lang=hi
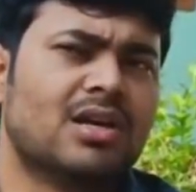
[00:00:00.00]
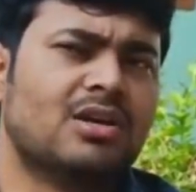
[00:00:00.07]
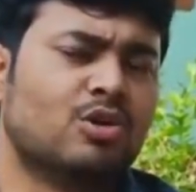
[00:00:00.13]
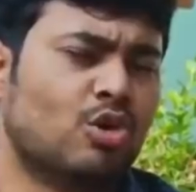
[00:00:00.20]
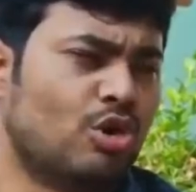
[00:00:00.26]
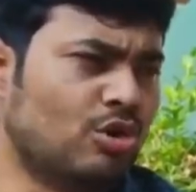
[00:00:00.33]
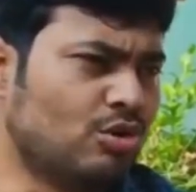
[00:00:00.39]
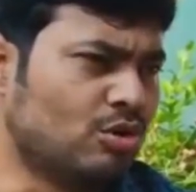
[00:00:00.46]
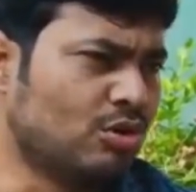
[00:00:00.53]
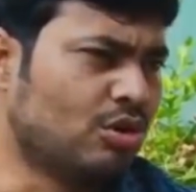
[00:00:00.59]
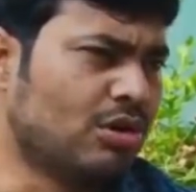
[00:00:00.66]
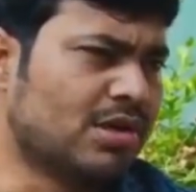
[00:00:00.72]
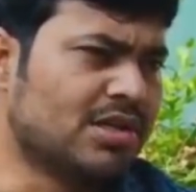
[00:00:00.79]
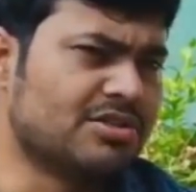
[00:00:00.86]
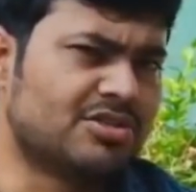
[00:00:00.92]
डोर टू
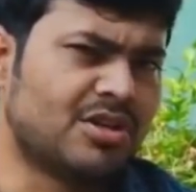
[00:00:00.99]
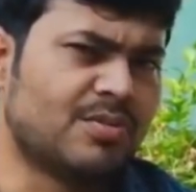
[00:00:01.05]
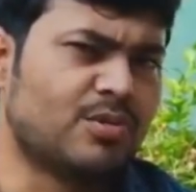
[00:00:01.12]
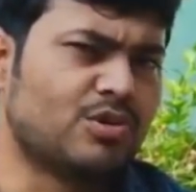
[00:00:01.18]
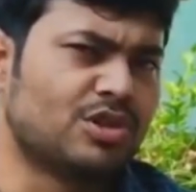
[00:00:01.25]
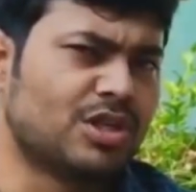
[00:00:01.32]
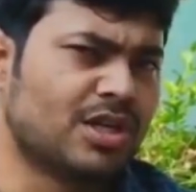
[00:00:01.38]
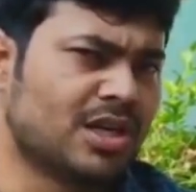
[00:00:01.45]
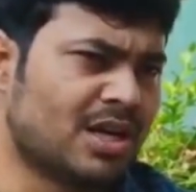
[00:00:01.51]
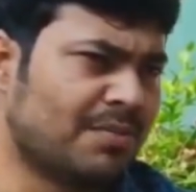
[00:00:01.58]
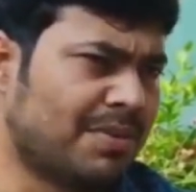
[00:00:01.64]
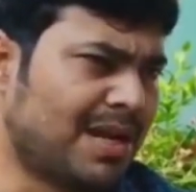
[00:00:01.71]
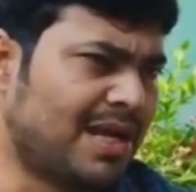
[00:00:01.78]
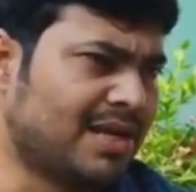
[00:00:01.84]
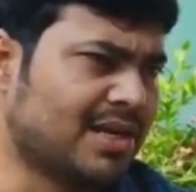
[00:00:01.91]
डोर डिस्ट्रीब्यूशन का
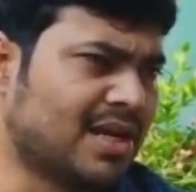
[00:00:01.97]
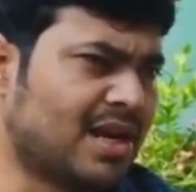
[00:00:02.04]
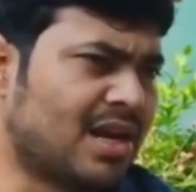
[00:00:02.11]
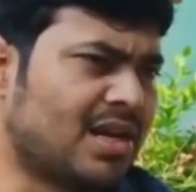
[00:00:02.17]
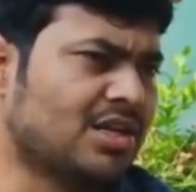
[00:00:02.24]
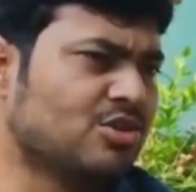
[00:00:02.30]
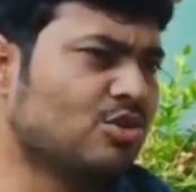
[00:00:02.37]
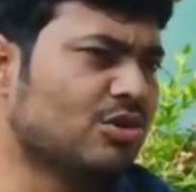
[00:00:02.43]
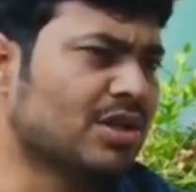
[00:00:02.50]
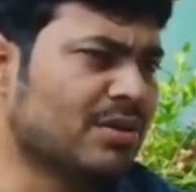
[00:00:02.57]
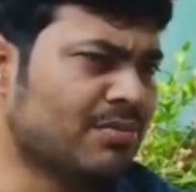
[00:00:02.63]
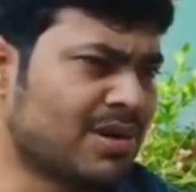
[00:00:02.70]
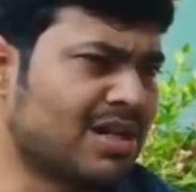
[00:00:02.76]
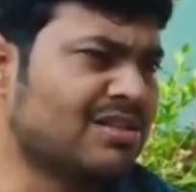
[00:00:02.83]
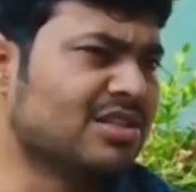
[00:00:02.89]
प्लान कर रहे हैं जो कि
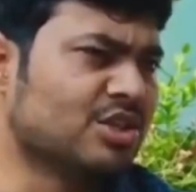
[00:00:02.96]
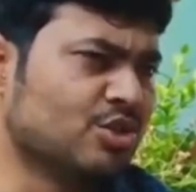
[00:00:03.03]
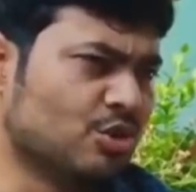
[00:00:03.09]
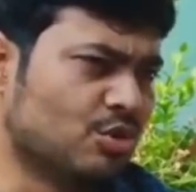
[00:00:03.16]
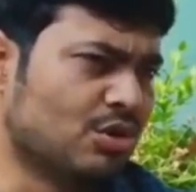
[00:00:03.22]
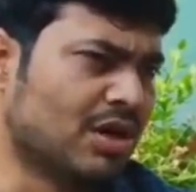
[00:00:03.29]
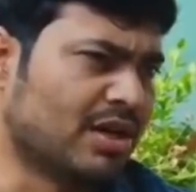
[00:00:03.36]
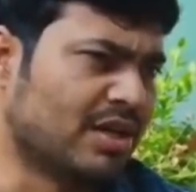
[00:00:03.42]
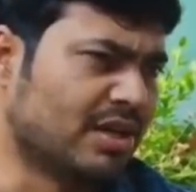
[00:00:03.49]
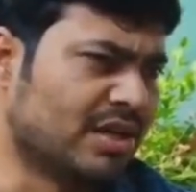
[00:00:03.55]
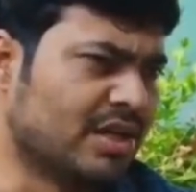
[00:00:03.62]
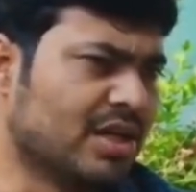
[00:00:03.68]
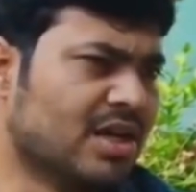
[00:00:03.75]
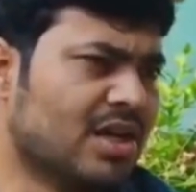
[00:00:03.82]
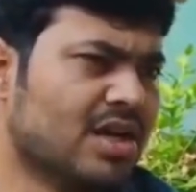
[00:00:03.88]
हम कल से शुरू करेंगे
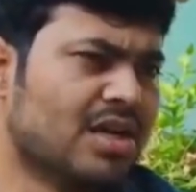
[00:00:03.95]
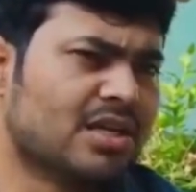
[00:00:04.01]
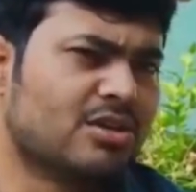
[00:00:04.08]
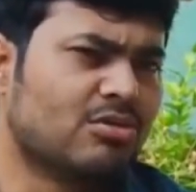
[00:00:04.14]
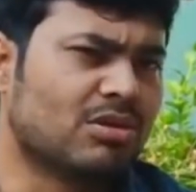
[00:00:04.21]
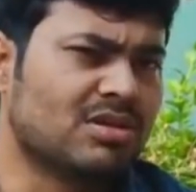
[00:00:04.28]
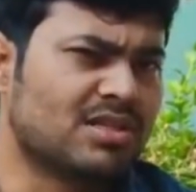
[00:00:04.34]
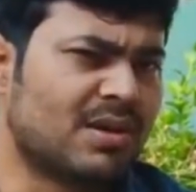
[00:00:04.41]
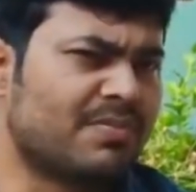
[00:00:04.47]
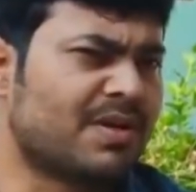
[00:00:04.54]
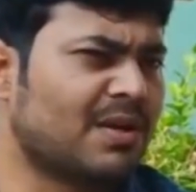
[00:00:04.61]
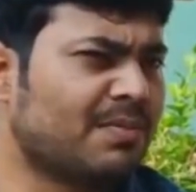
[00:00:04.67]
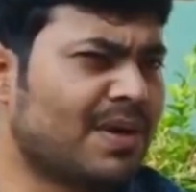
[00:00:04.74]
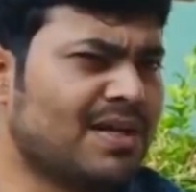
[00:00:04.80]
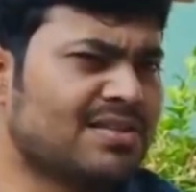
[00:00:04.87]
क्योंकि
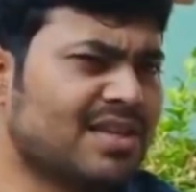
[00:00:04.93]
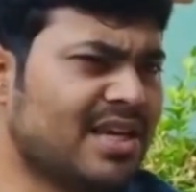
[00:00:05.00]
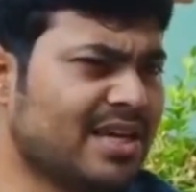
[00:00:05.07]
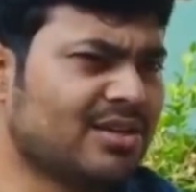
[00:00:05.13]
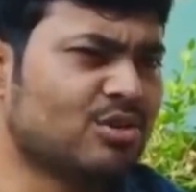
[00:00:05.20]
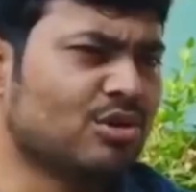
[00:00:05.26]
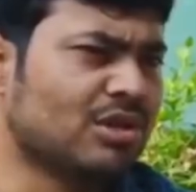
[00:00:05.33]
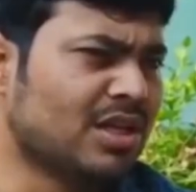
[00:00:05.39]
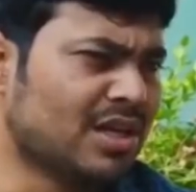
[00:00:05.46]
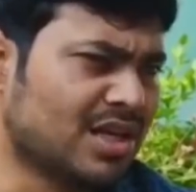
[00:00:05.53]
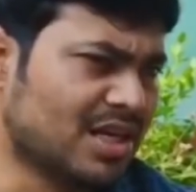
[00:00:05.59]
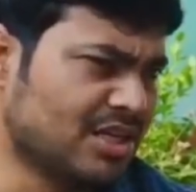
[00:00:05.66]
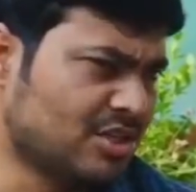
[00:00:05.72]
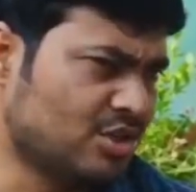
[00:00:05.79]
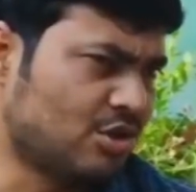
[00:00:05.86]
सबके पास एक दो दिन
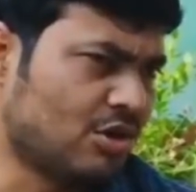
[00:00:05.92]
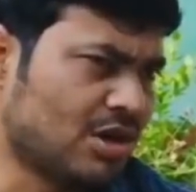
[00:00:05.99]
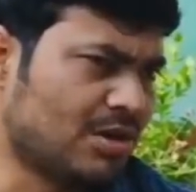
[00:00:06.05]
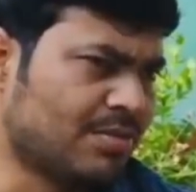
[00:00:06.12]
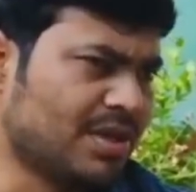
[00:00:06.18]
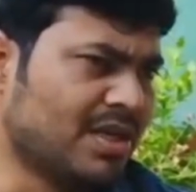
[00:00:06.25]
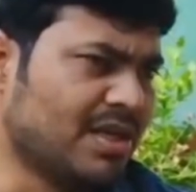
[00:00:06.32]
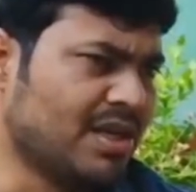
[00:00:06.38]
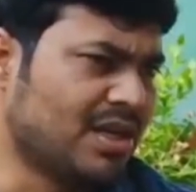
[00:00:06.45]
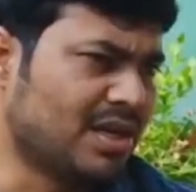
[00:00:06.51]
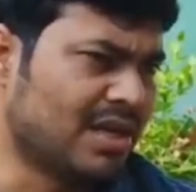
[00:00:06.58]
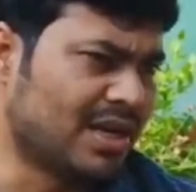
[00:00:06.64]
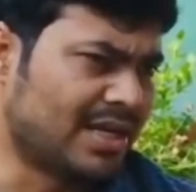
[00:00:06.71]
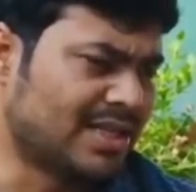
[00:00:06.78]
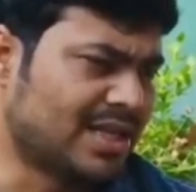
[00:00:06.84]
का स्टॉक अभी
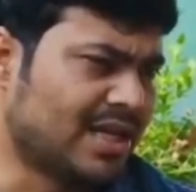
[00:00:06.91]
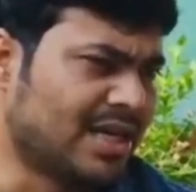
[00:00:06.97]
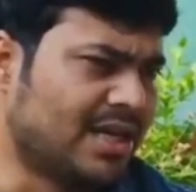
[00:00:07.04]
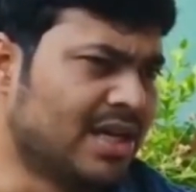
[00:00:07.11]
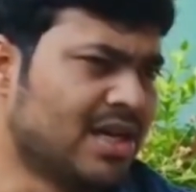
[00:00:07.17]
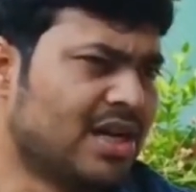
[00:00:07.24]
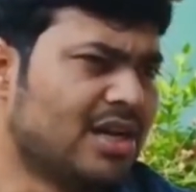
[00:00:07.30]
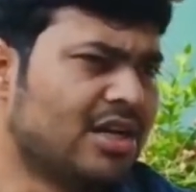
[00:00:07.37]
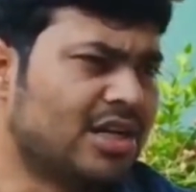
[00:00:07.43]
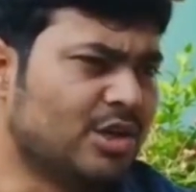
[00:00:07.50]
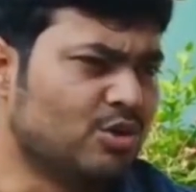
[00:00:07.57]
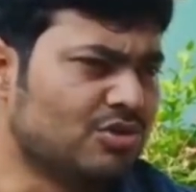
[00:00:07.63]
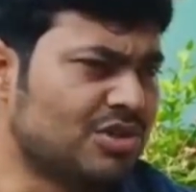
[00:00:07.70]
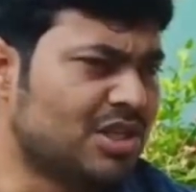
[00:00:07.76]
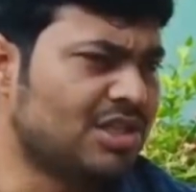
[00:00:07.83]
रहता है
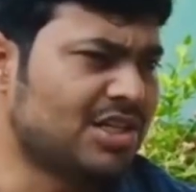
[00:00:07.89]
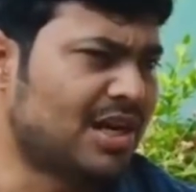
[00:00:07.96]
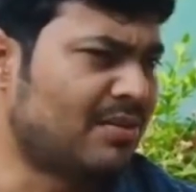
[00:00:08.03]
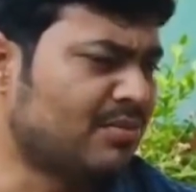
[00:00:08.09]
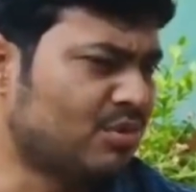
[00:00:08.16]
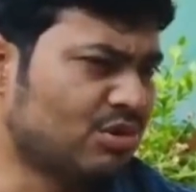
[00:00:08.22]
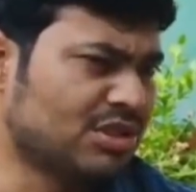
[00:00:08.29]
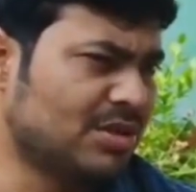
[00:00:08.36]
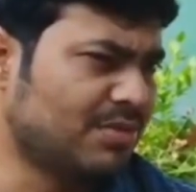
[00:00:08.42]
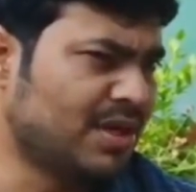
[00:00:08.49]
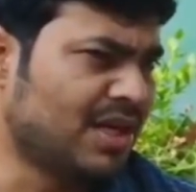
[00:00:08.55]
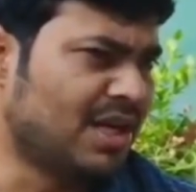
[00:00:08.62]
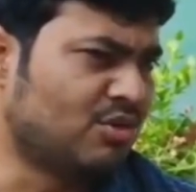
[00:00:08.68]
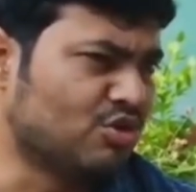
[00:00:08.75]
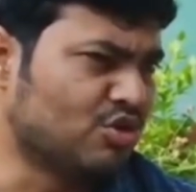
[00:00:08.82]
ट्यूसडे शाम को जब ये
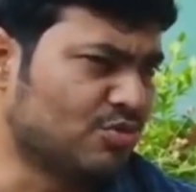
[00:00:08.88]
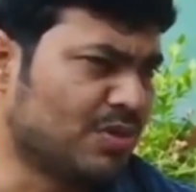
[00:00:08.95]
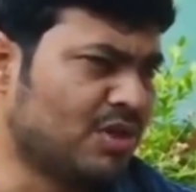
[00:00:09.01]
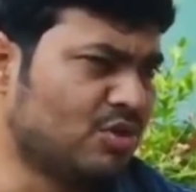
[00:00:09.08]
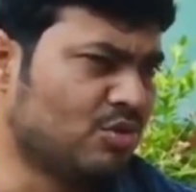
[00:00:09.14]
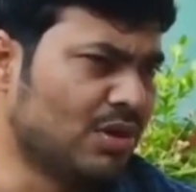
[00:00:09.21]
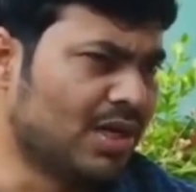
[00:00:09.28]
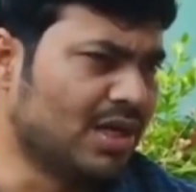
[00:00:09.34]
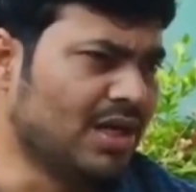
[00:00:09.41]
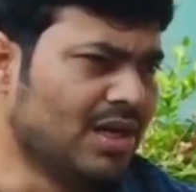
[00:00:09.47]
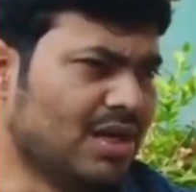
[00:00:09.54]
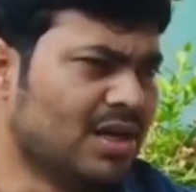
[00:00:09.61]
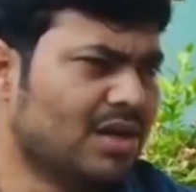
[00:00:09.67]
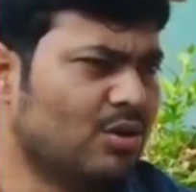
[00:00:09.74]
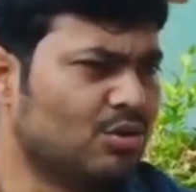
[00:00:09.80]
अनाउंसमेंट हुआ है
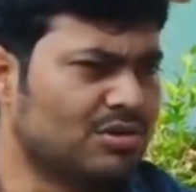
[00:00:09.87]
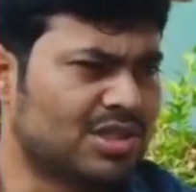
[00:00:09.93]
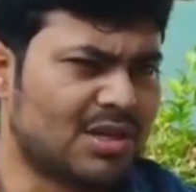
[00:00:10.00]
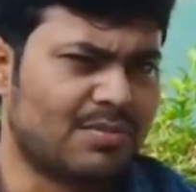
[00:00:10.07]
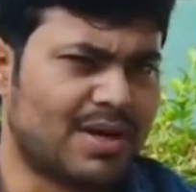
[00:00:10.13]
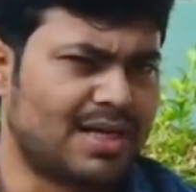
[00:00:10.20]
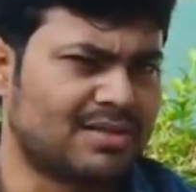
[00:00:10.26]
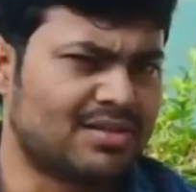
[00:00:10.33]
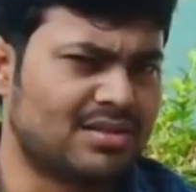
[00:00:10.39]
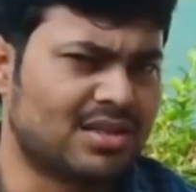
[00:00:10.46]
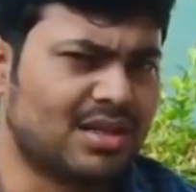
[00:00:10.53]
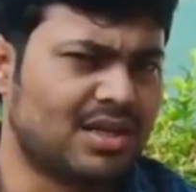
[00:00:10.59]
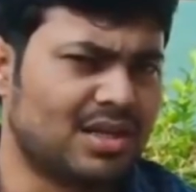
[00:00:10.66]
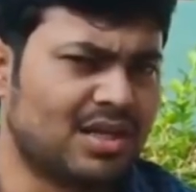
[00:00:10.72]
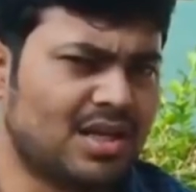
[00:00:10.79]
उसके बाद से
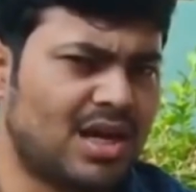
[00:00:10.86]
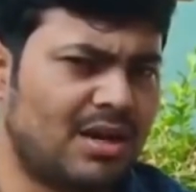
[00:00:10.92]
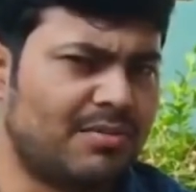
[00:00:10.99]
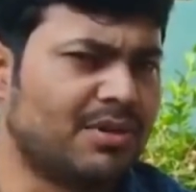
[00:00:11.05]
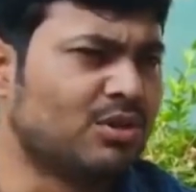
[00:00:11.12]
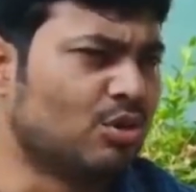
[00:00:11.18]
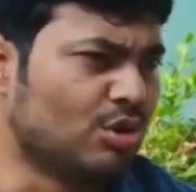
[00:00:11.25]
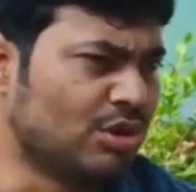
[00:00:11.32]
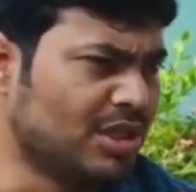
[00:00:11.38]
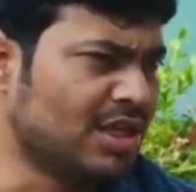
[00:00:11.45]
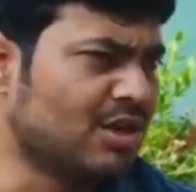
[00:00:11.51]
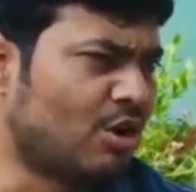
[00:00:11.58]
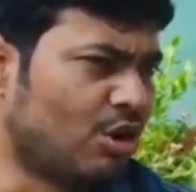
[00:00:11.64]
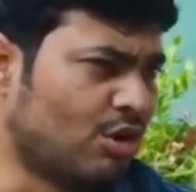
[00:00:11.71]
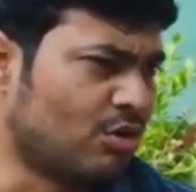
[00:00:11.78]
अभी दो दिन
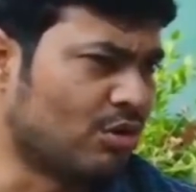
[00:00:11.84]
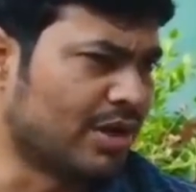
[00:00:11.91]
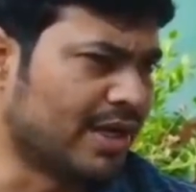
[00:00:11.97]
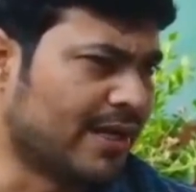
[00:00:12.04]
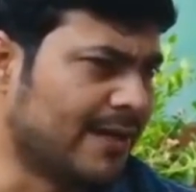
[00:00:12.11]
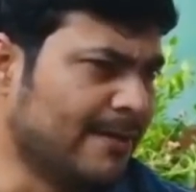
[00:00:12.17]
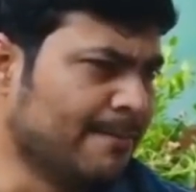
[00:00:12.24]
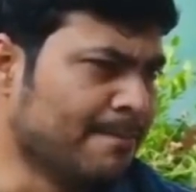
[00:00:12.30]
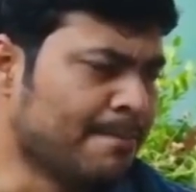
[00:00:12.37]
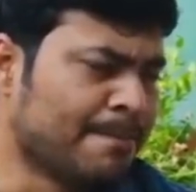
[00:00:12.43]
और हो गया है